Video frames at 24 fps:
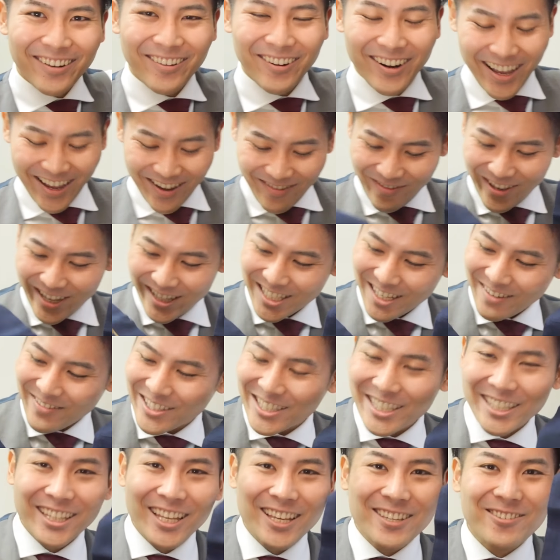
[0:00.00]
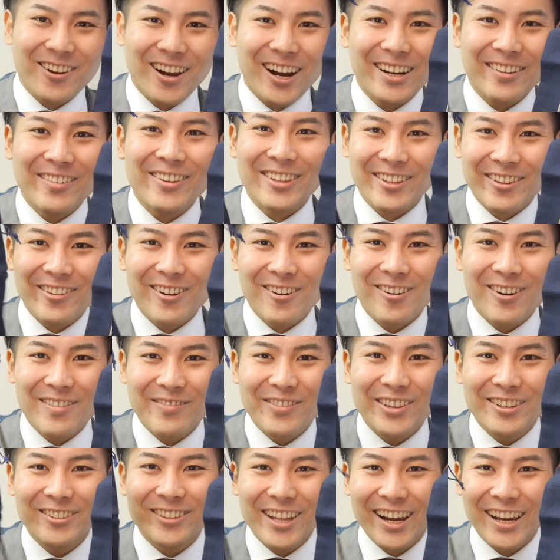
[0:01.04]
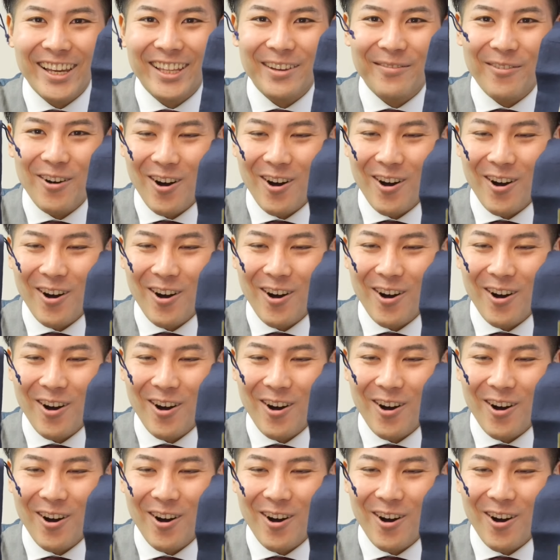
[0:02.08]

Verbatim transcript: これめちゃめちゃテンション上がりますね、これ見るだけで